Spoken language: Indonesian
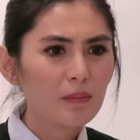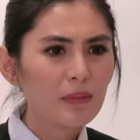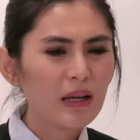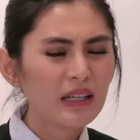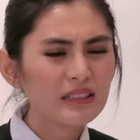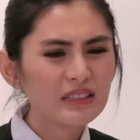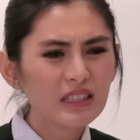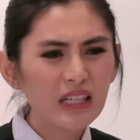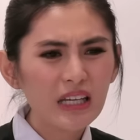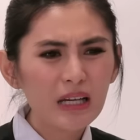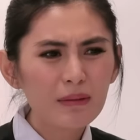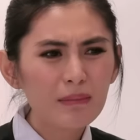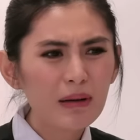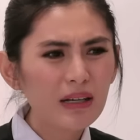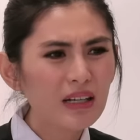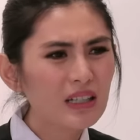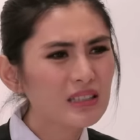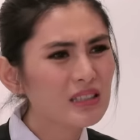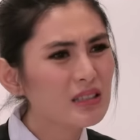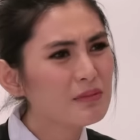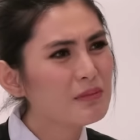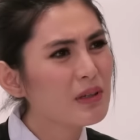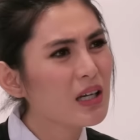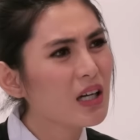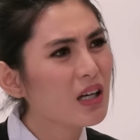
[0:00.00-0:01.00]
Belanja yang mana
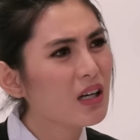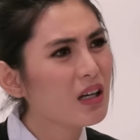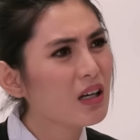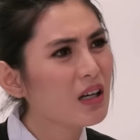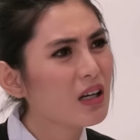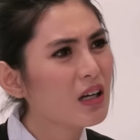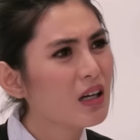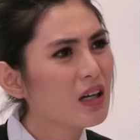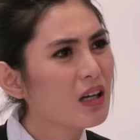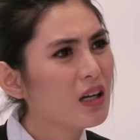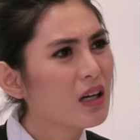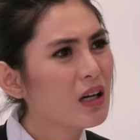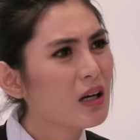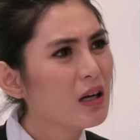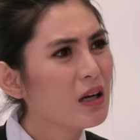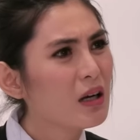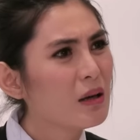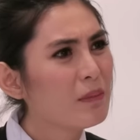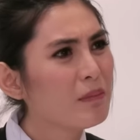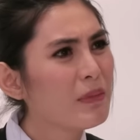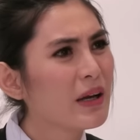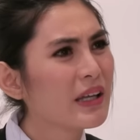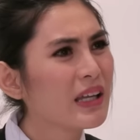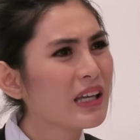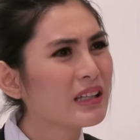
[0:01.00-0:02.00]
sih, ya?
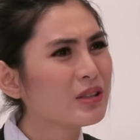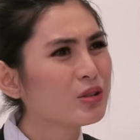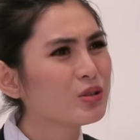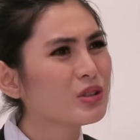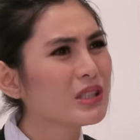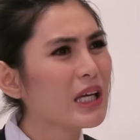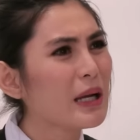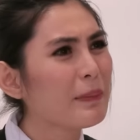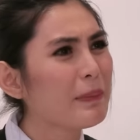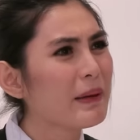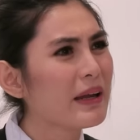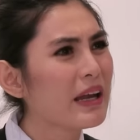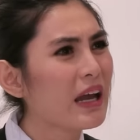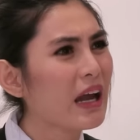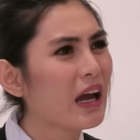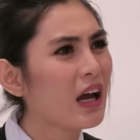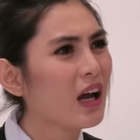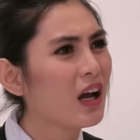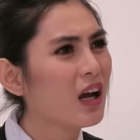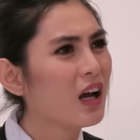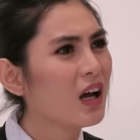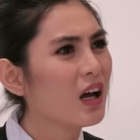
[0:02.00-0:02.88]
Mbaknya tuh siapa ya?